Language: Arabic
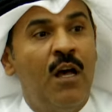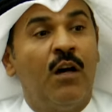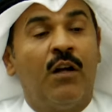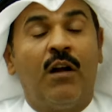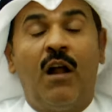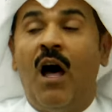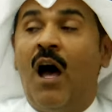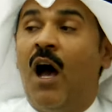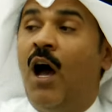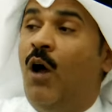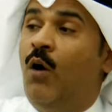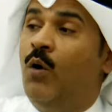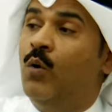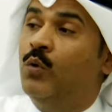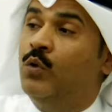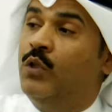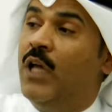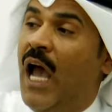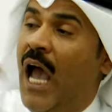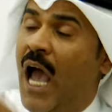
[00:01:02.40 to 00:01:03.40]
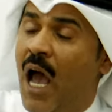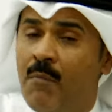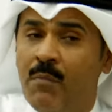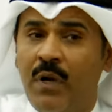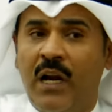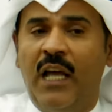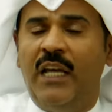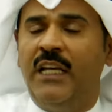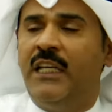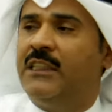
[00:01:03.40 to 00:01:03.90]
راح ودعم
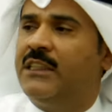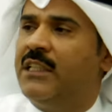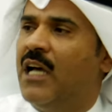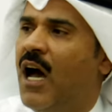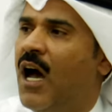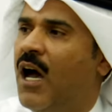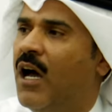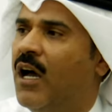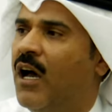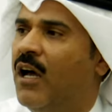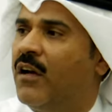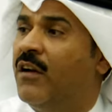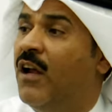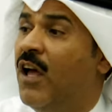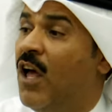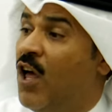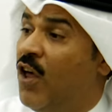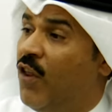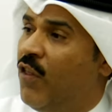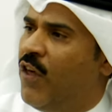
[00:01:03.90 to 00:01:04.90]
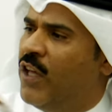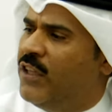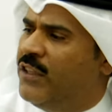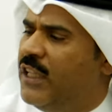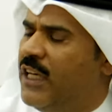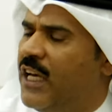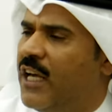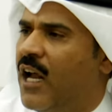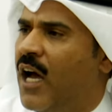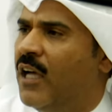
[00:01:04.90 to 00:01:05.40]
رئيس اخر ضد
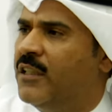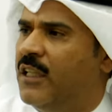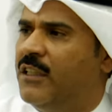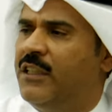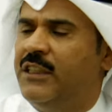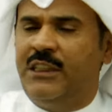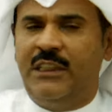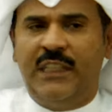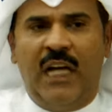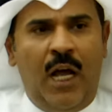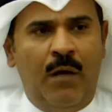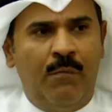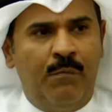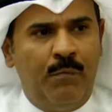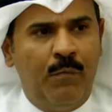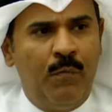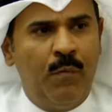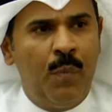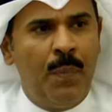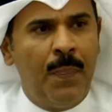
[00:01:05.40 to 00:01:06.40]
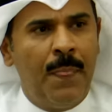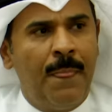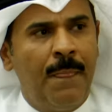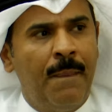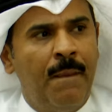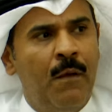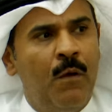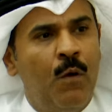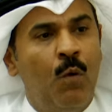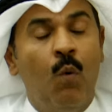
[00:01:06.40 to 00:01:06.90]
اراده الشعب
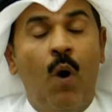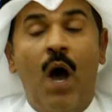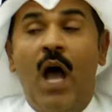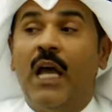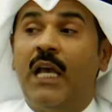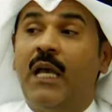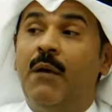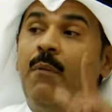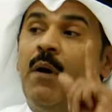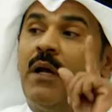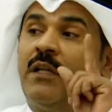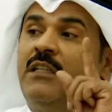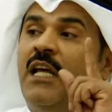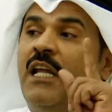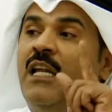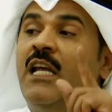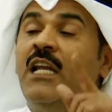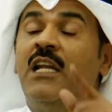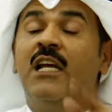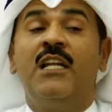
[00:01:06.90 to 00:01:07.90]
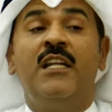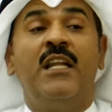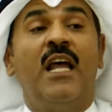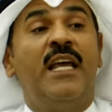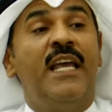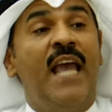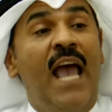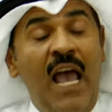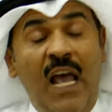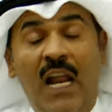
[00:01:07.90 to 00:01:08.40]
واكبر دليل انه
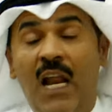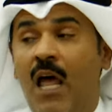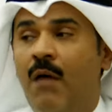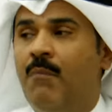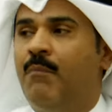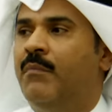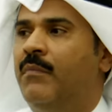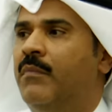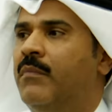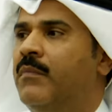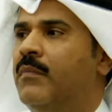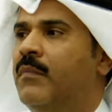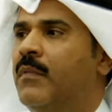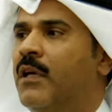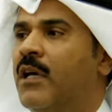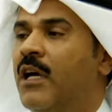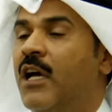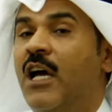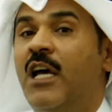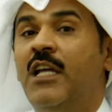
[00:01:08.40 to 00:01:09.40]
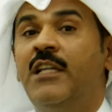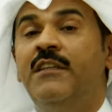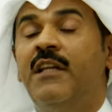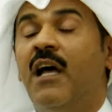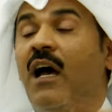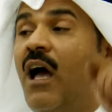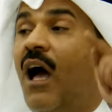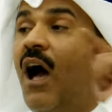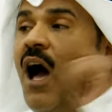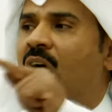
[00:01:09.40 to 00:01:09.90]
يعلم
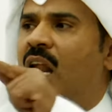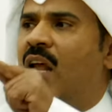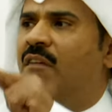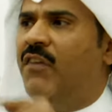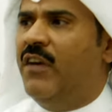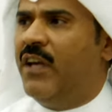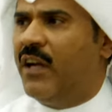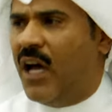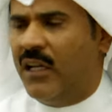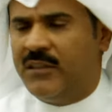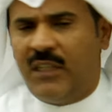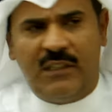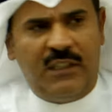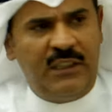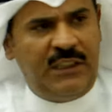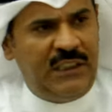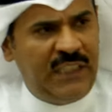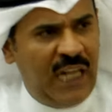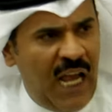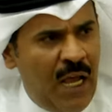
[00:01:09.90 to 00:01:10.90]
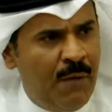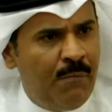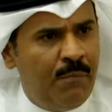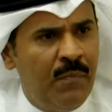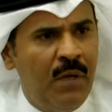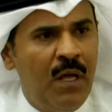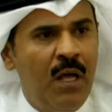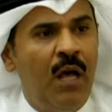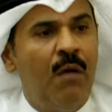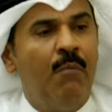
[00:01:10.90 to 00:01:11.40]
انه خالف اراده الشعب
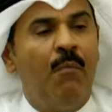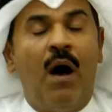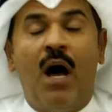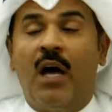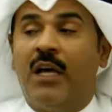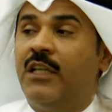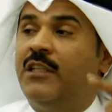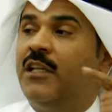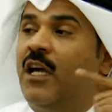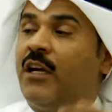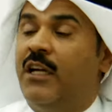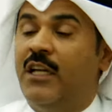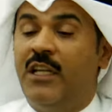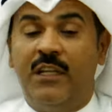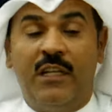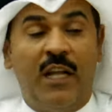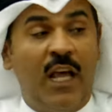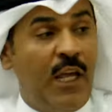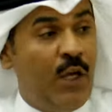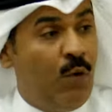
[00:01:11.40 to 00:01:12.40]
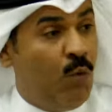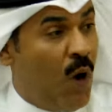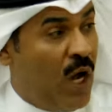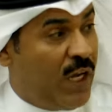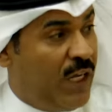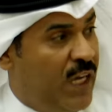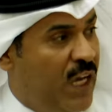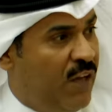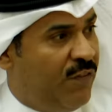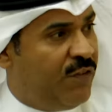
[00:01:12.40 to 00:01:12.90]
ما قدر انه
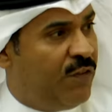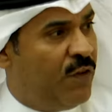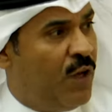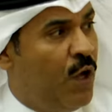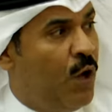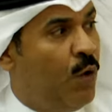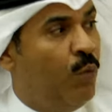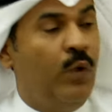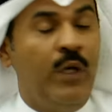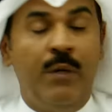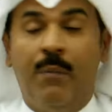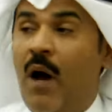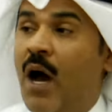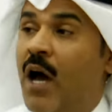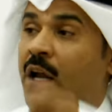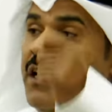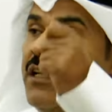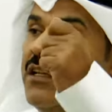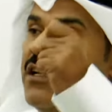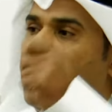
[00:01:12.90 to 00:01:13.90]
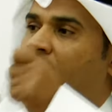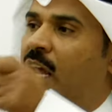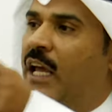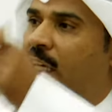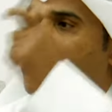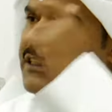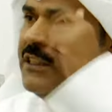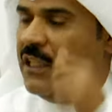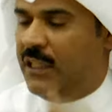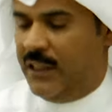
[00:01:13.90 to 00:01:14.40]
يوقف ويبارك
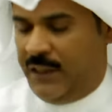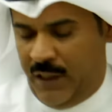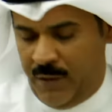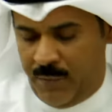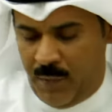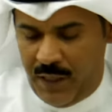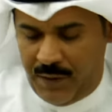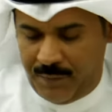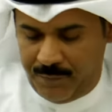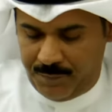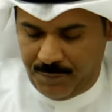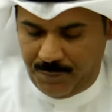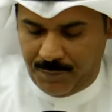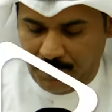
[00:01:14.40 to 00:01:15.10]
للرئيس اللي دعمه